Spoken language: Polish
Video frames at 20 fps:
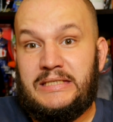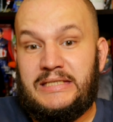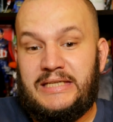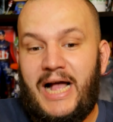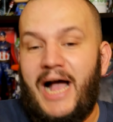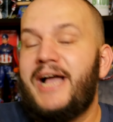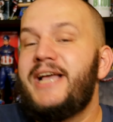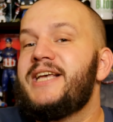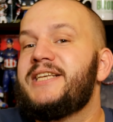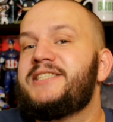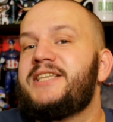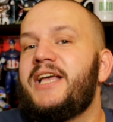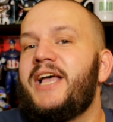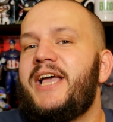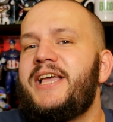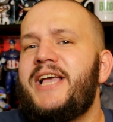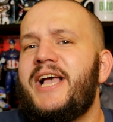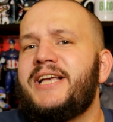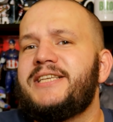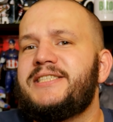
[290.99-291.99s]
AS,
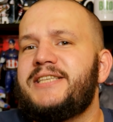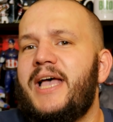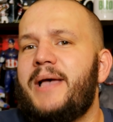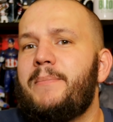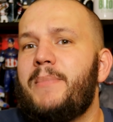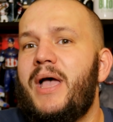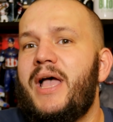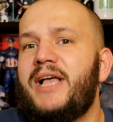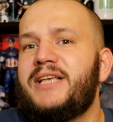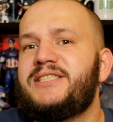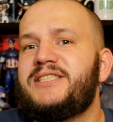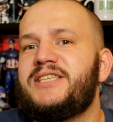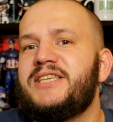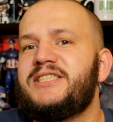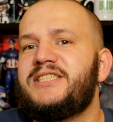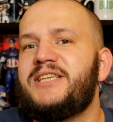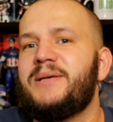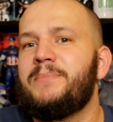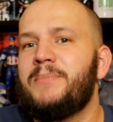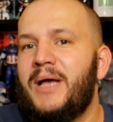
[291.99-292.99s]
ASM,
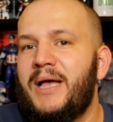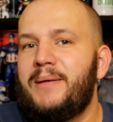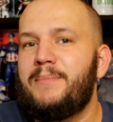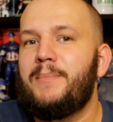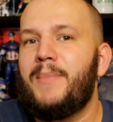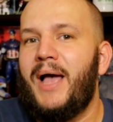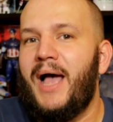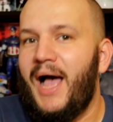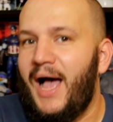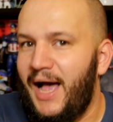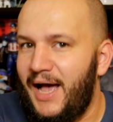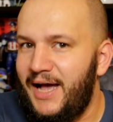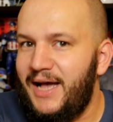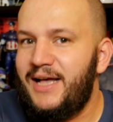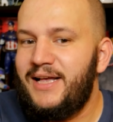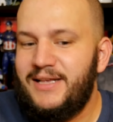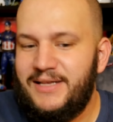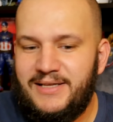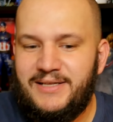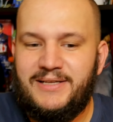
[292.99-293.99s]
SSMR
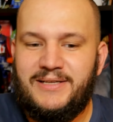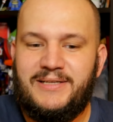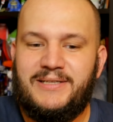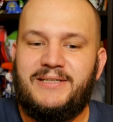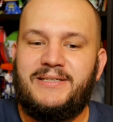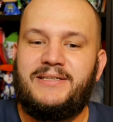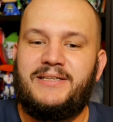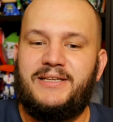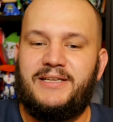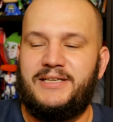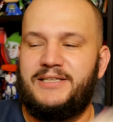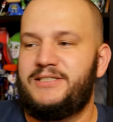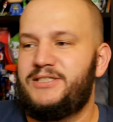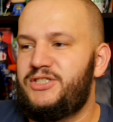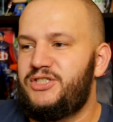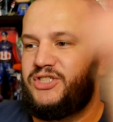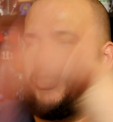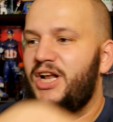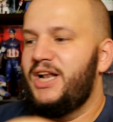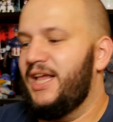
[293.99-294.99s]
e,
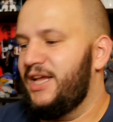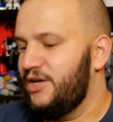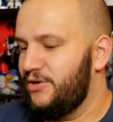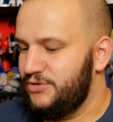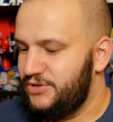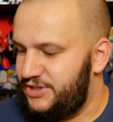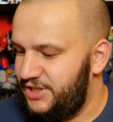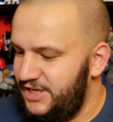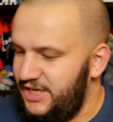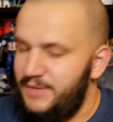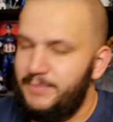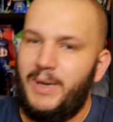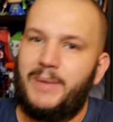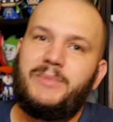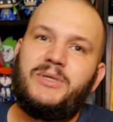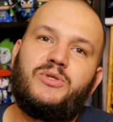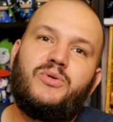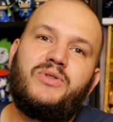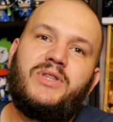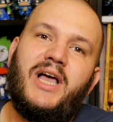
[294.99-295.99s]
strzelający i
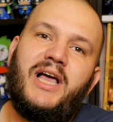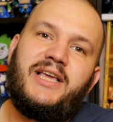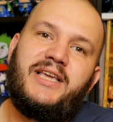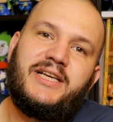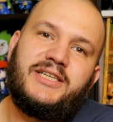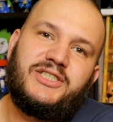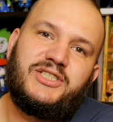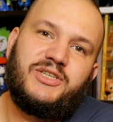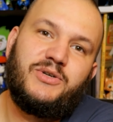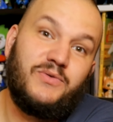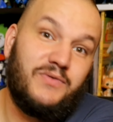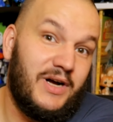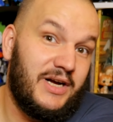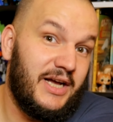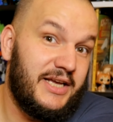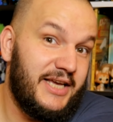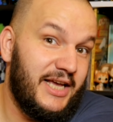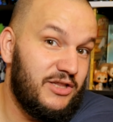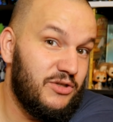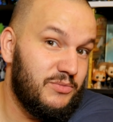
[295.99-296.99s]
mamy tutaj jeszcze, uwaga,
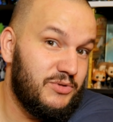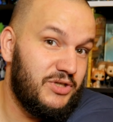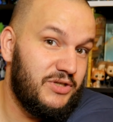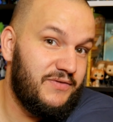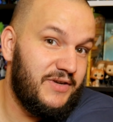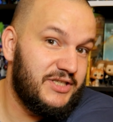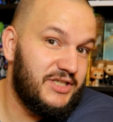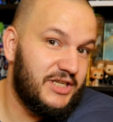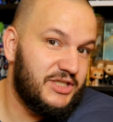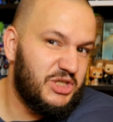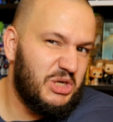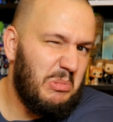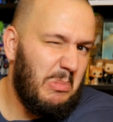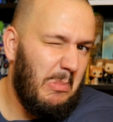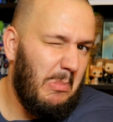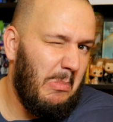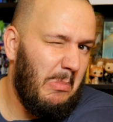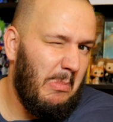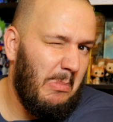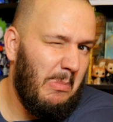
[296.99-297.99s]
jedną czy dwie rzeczy?
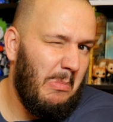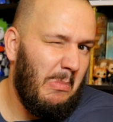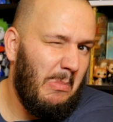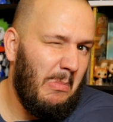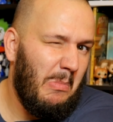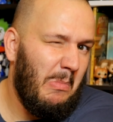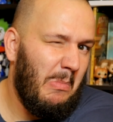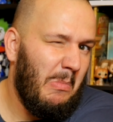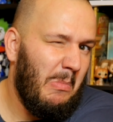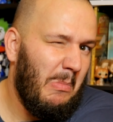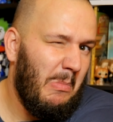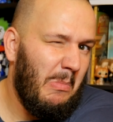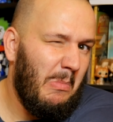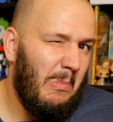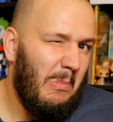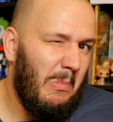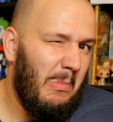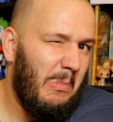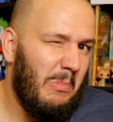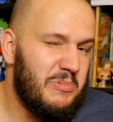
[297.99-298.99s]

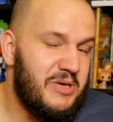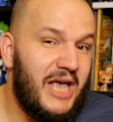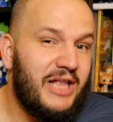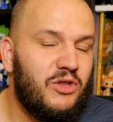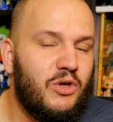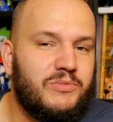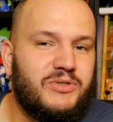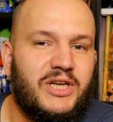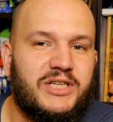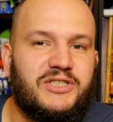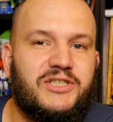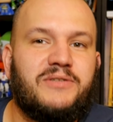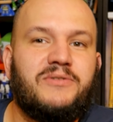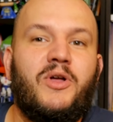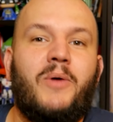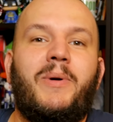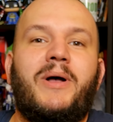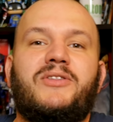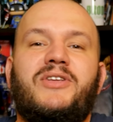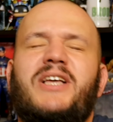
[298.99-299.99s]
Jedną rzecz.
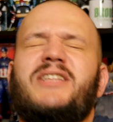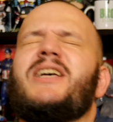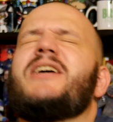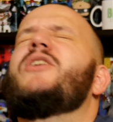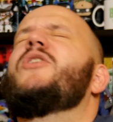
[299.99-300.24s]
Dobra, to ja tak